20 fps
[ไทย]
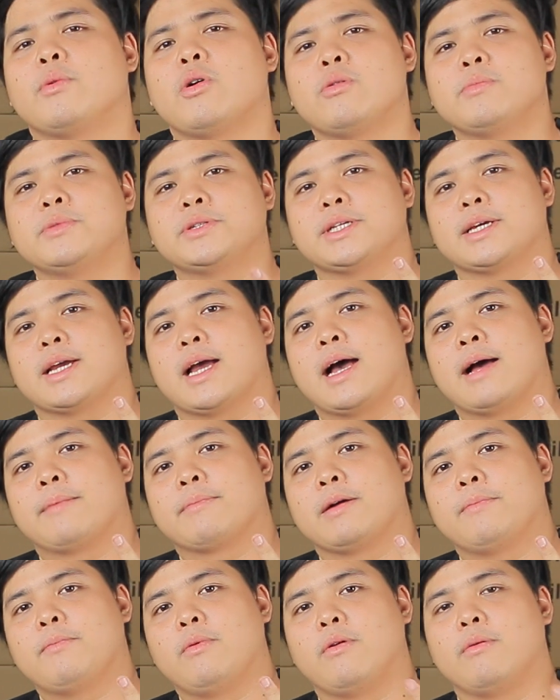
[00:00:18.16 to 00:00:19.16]
มโน้มิวสิกอาร์
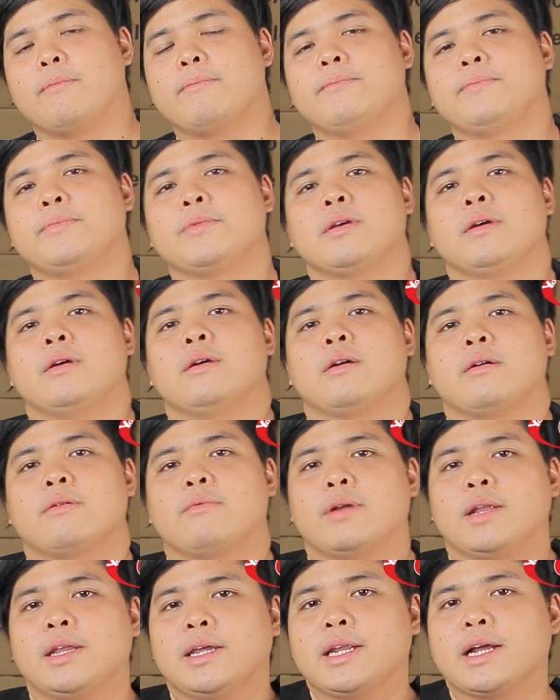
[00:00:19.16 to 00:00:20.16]
มครับผม
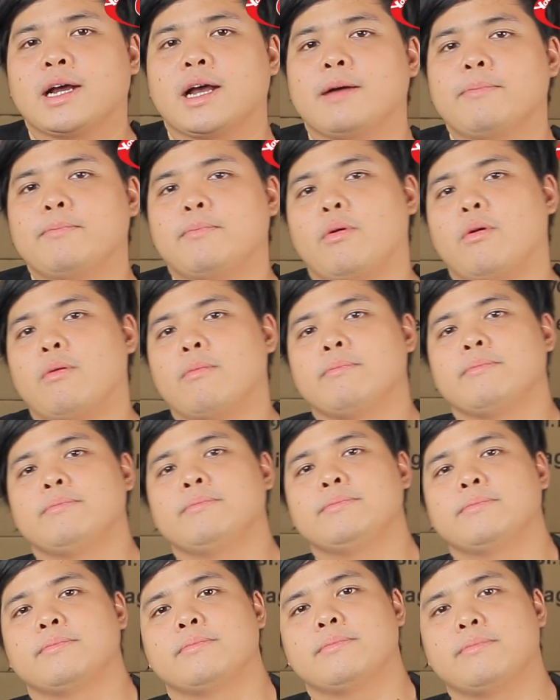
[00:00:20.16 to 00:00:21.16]
วันนี้นะครับผม
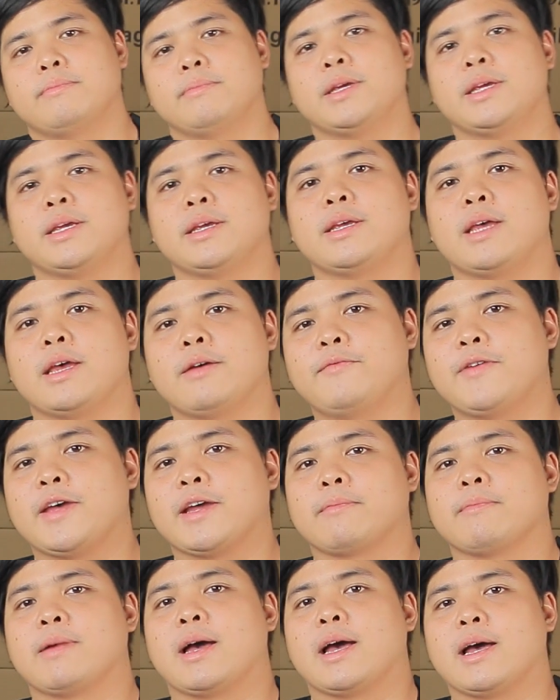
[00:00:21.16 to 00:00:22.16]
มีเอฟเฟ
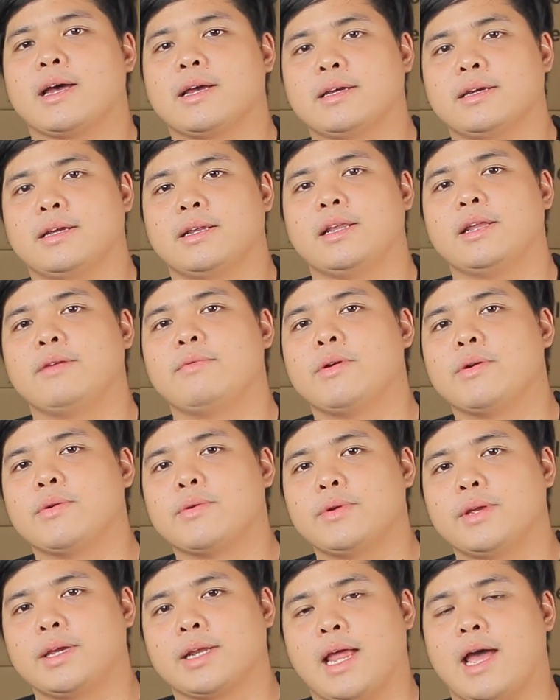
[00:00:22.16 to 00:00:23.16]
กต์มารีวิว
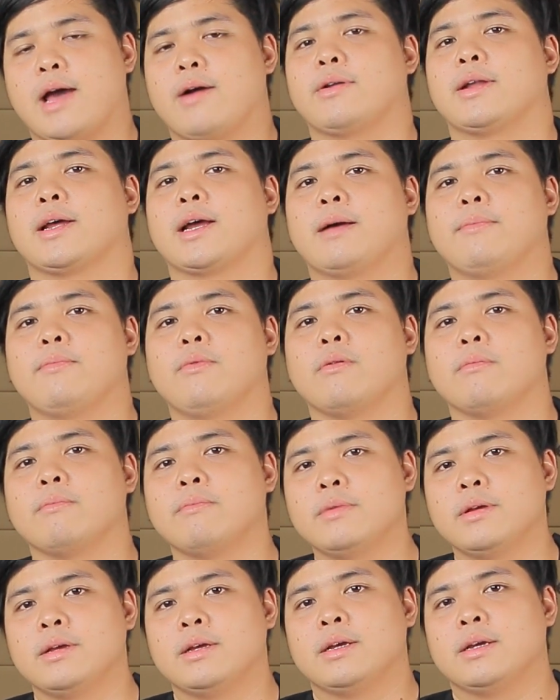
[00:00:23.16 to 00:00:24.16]
อีกแล้วนะครับผม
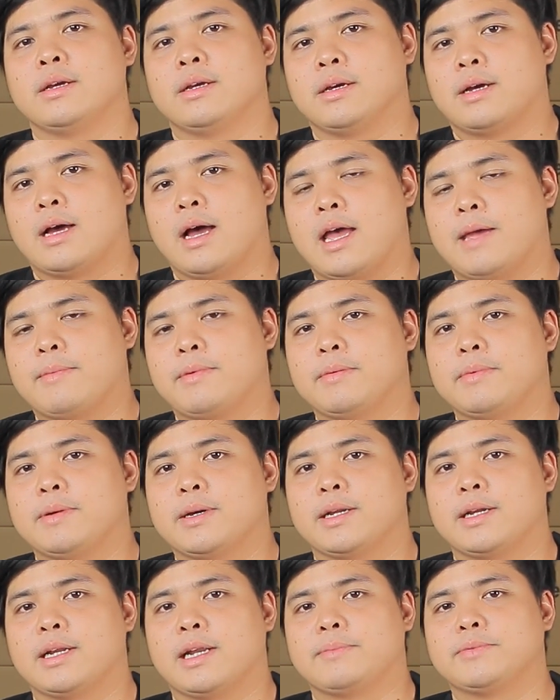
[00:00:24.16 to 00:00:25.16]
ให้
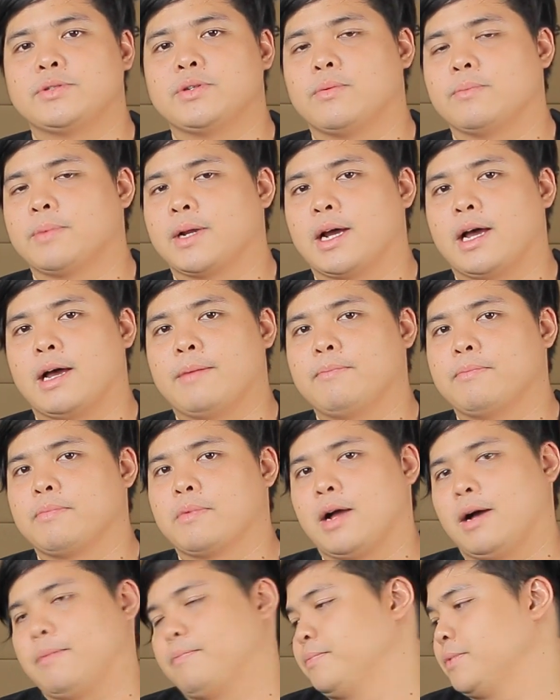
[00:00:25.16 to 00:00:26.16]
เพื่อนๆได้รับชมนะครับ
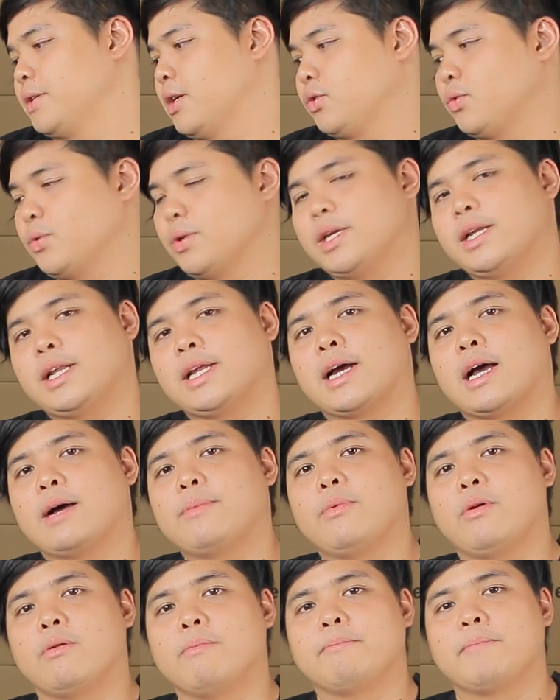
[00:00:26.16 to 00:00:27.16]
กับเจ้าตัวนี้เลยค
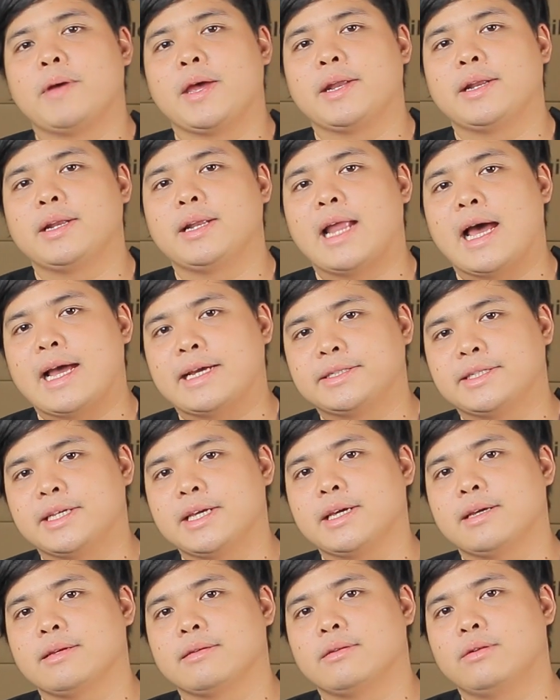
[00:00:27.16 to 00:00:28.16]
รับผมเป็น Line
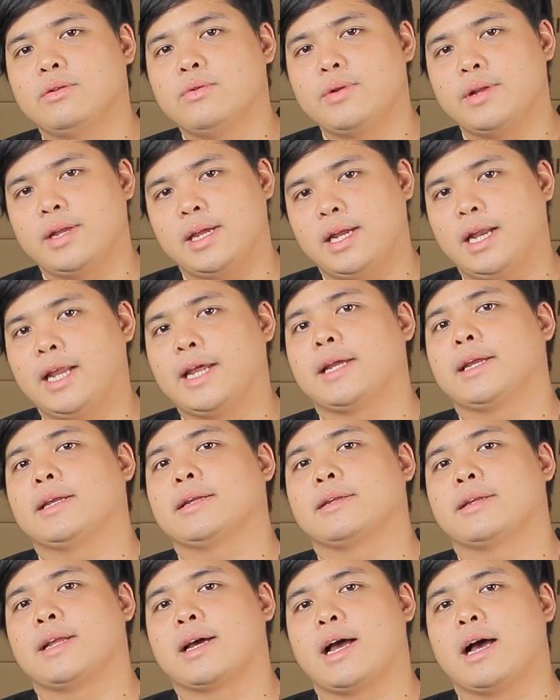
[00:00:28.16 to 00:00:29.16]
Sigma รุ่น Helix
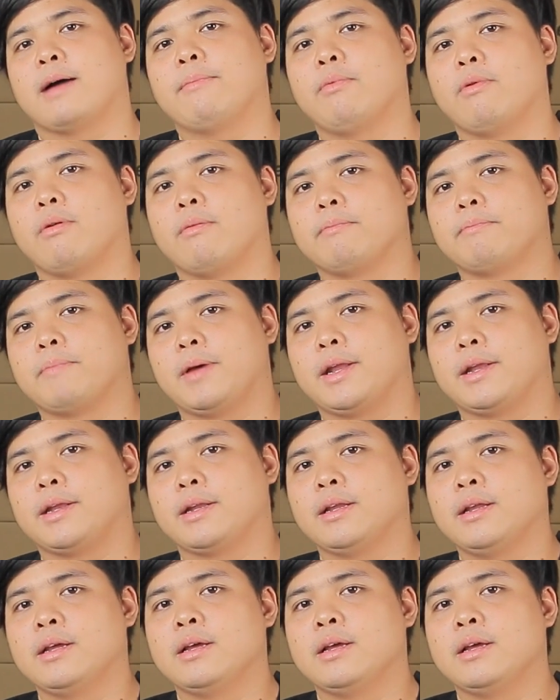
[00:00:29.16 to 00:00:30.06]
นะครับผมเป็น